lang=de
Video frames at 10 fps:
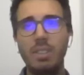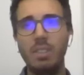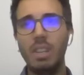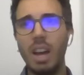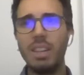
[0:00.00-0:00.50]

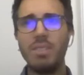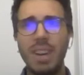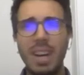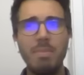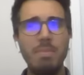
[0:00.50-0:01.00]
Ja, es
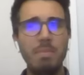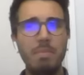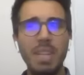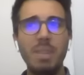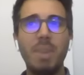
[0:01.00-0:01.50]
war
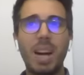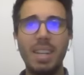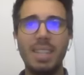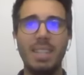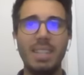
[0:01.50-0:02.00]

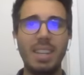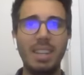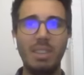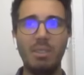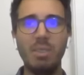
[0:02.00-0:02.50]
minimal
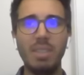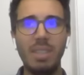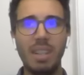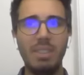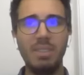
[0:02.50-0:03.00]
tatsächlich
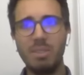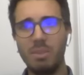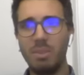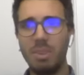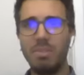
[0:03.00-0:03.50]
günstiger. Mhm. Also
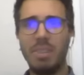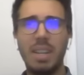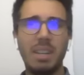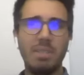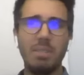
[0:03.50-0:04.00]
so
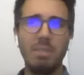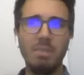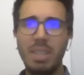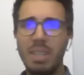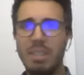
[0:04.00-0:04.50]
ungefähr so
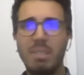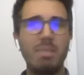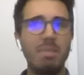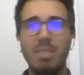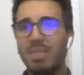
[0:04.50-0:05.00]
um die
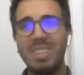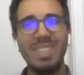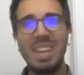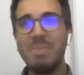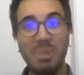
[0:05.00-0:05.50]

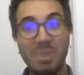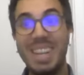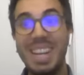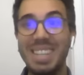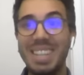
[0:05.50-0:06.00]
10
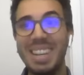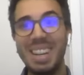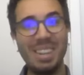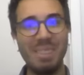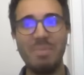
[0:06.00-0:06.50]
Prozent
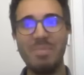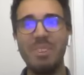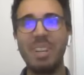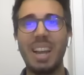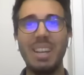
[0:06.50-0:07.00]
sicherlich im mhm.
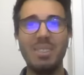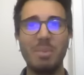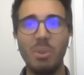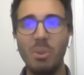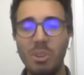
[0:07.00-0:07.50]
Vergleich
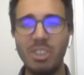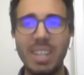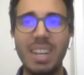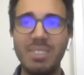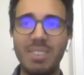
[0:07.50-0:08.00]
zum
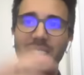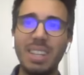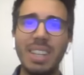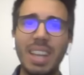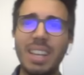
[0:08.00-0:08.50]
Durchschnitt, also in
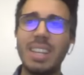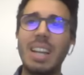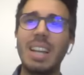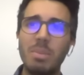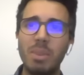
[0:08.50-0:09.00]
der
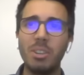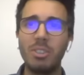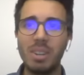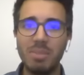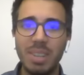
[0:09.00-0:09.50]
direkten
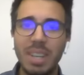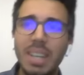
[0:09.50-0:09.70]
Nachbarschaft.